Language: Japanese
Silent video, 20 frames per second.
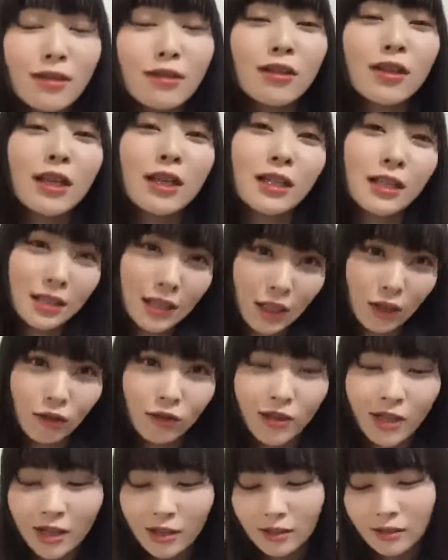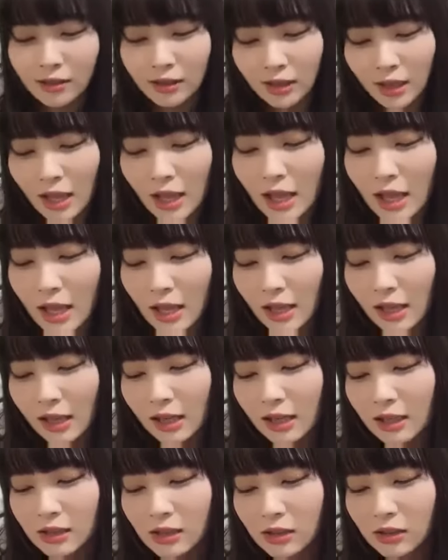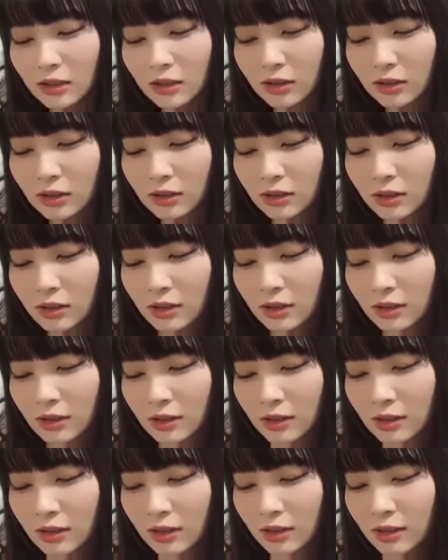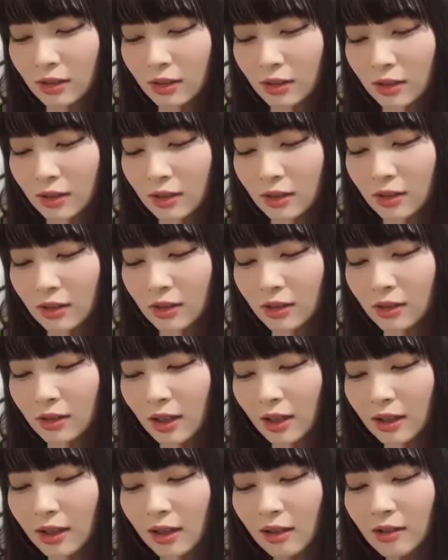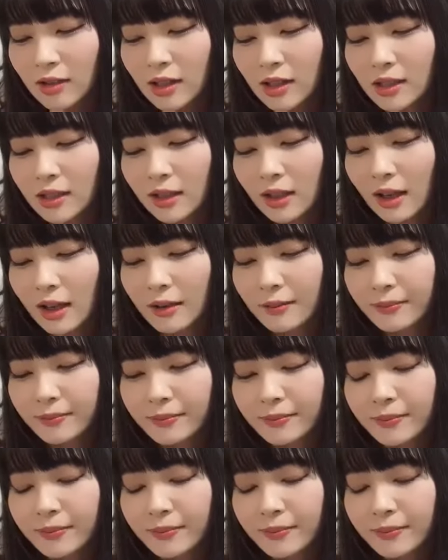抜きして取れんくてなんかそのなんて言うんですか